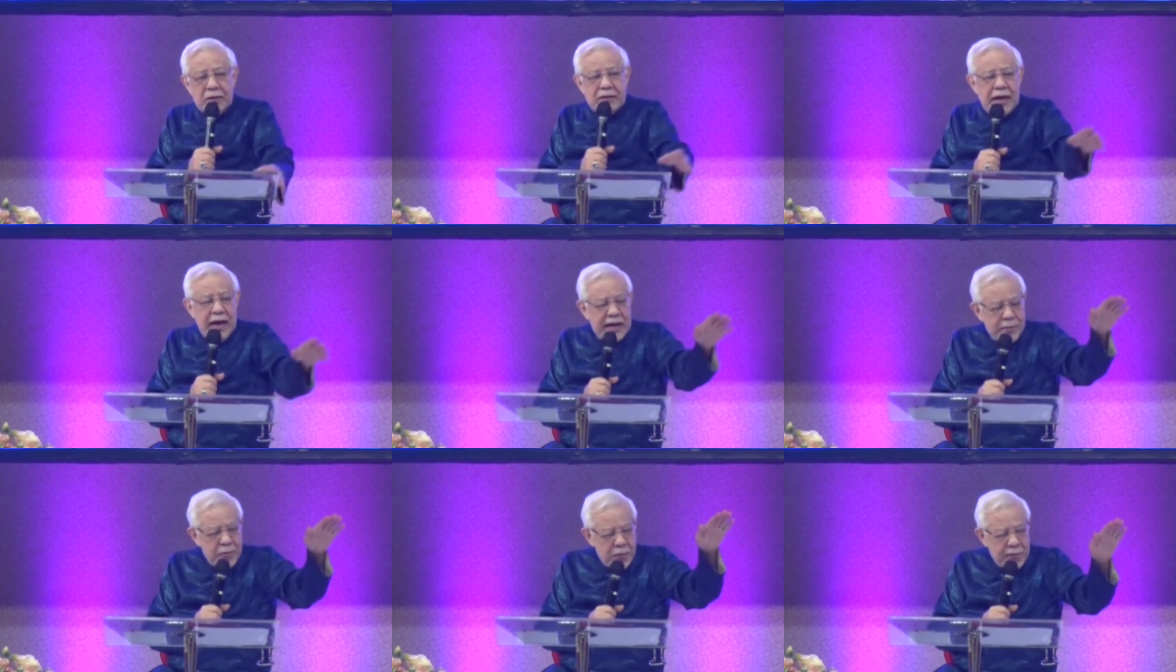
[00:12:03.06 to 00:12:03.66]

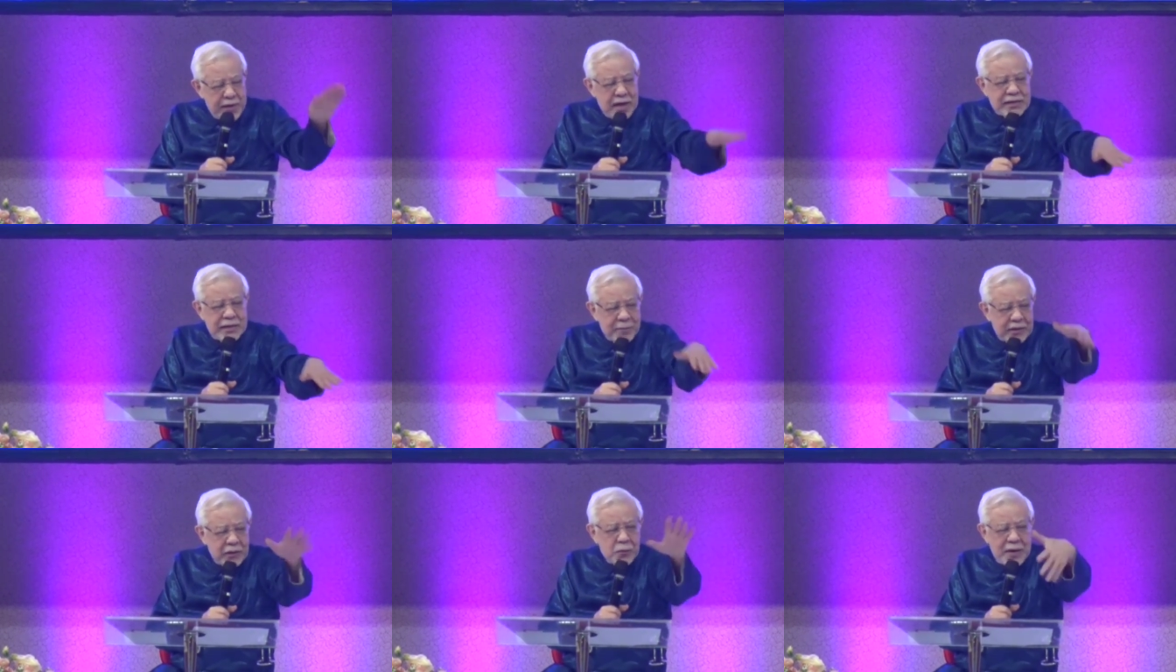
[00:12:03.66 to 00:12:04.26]
Dari muda
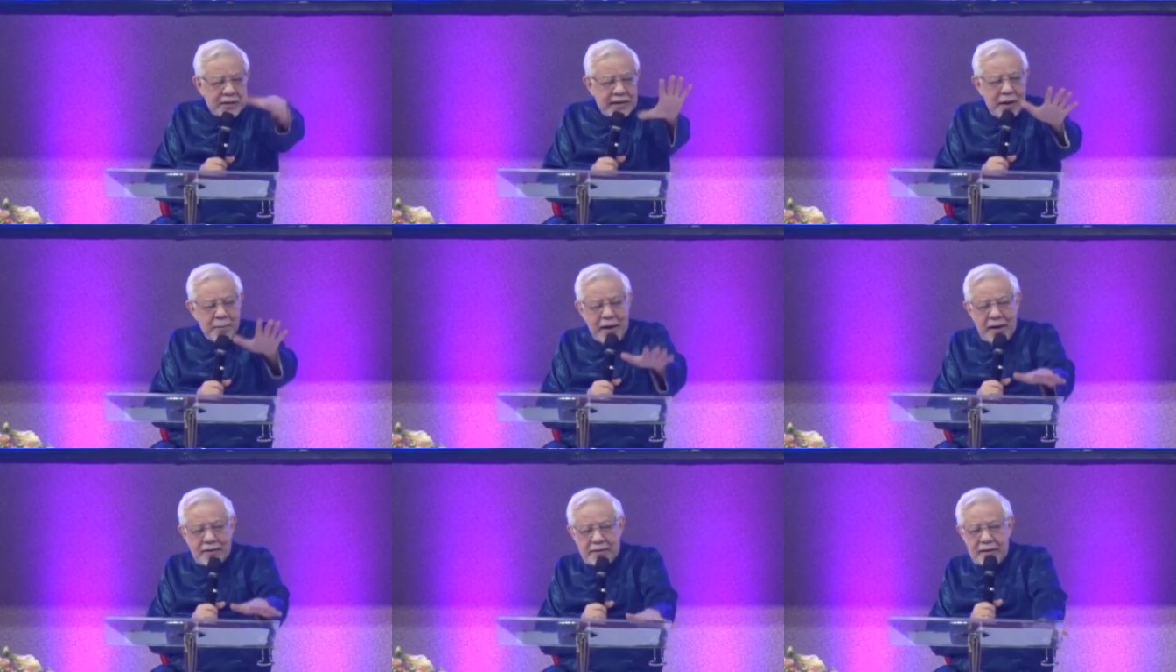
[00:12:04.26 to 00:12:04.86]
sampai tua
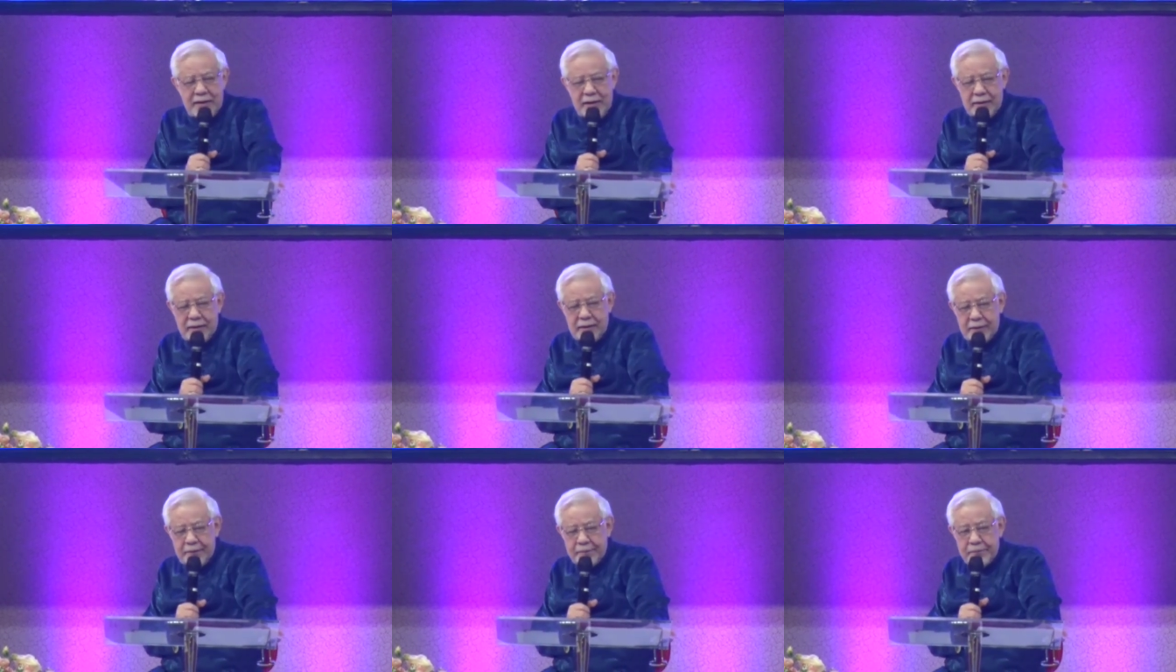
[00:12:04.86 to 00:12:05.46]
sama aja.
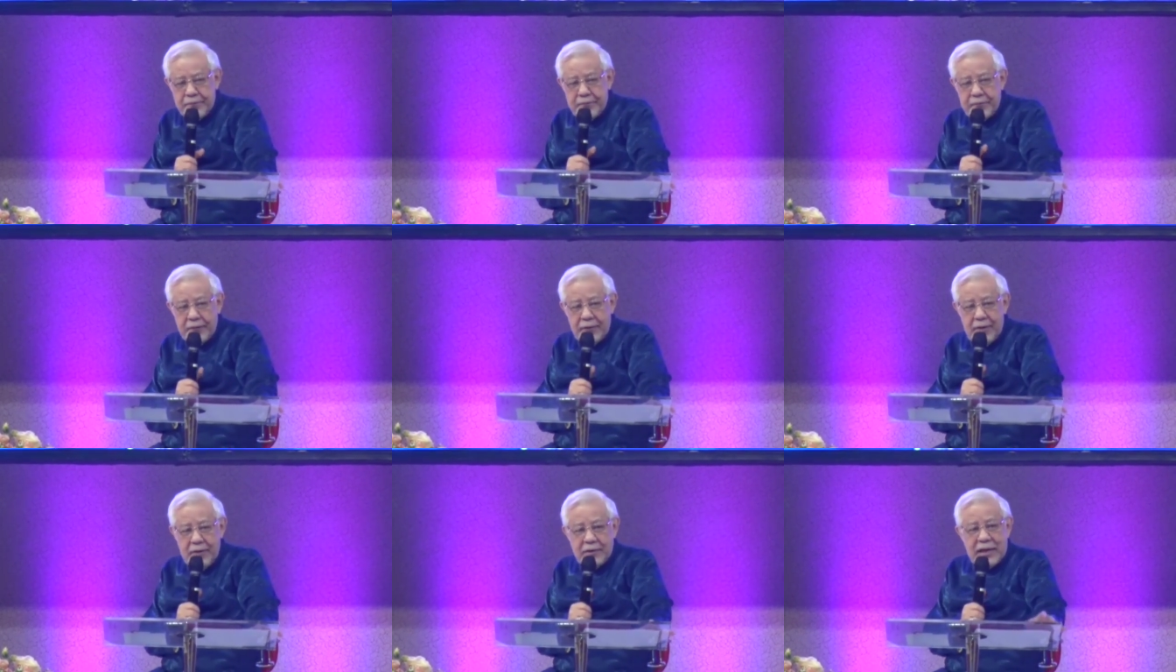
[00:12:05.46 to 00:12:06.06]

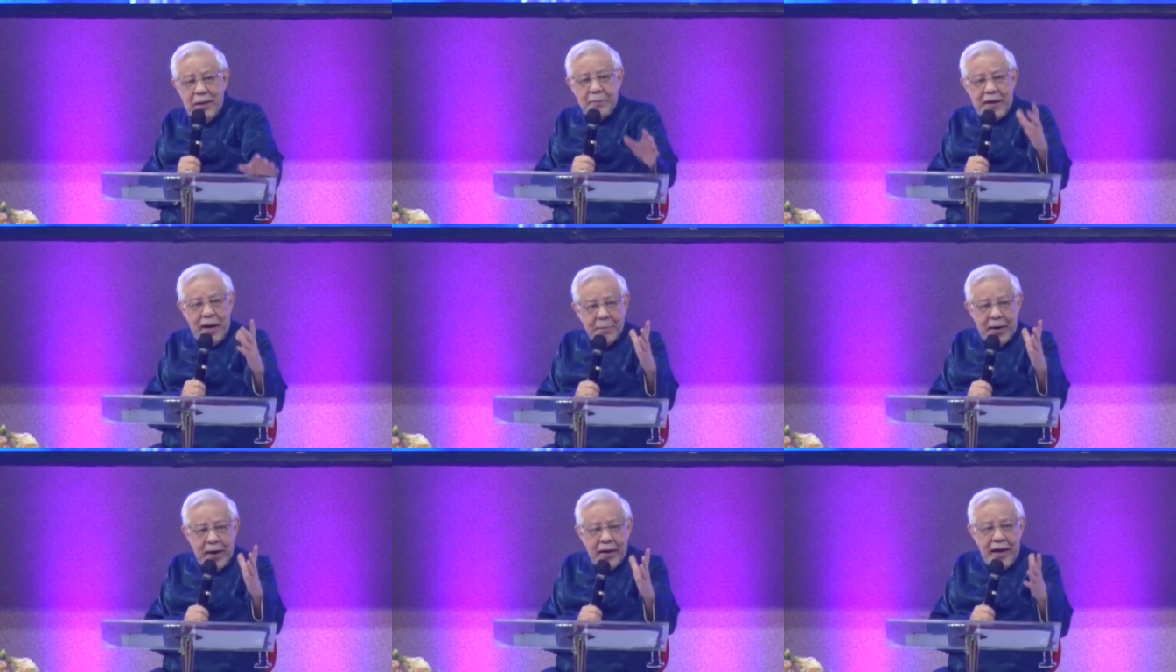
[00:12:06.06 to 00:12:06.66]
Tapi
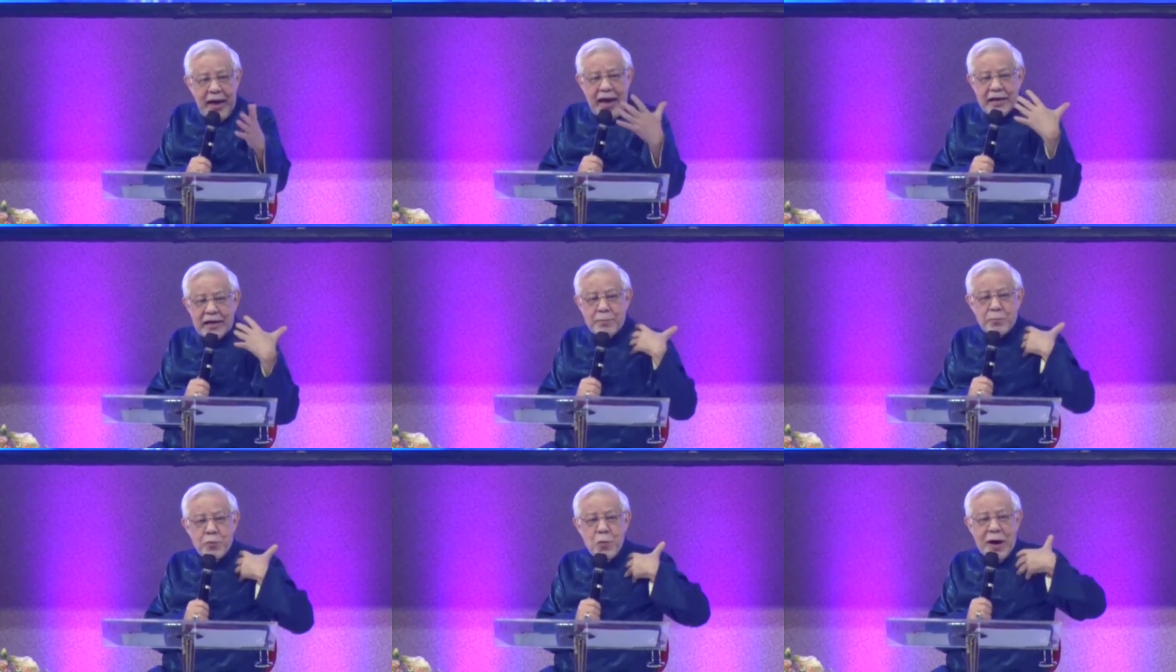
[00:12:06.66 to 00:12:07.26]
apa?
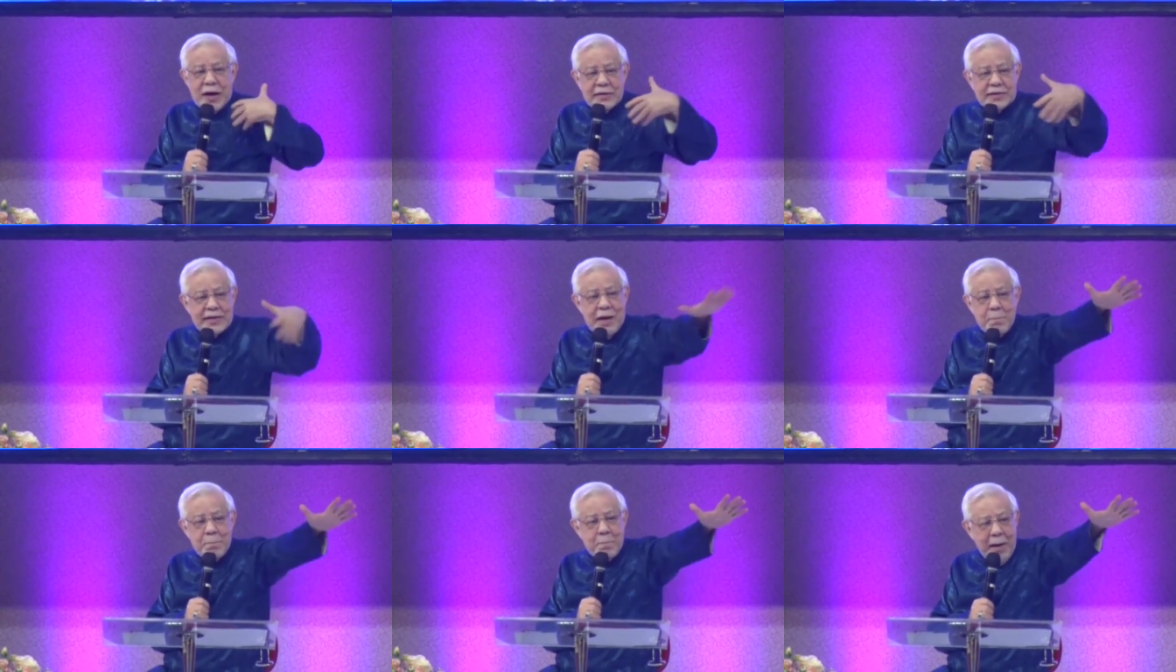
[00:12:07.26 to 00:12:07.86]
Eke buang
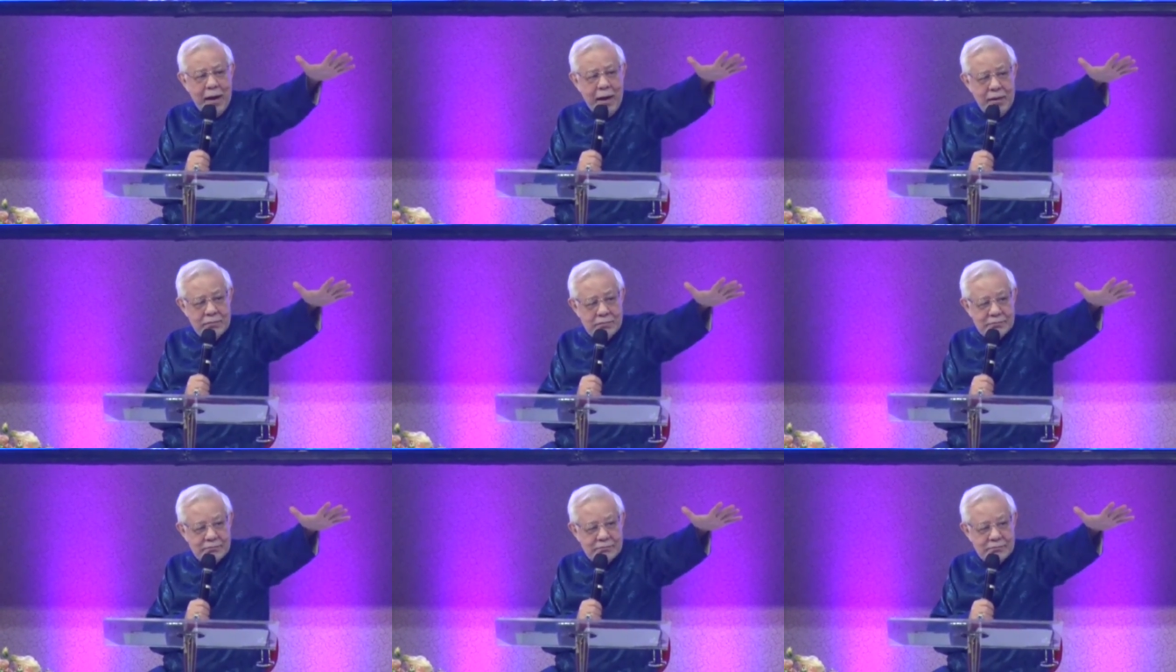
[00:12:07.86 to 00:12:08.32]
sampah.